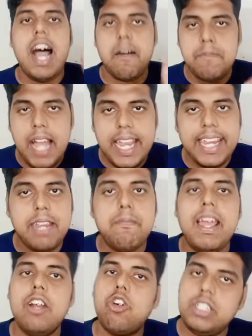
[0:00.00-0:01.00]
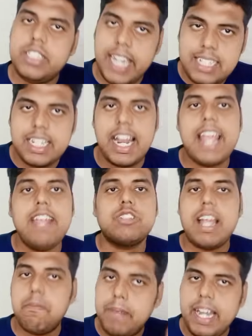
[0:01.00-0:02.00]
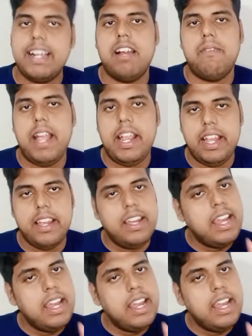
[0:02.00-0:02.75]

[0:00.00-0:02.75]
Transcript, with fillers: अपना ईमेल को चेंज कराइए उसे अपडेट करवाइए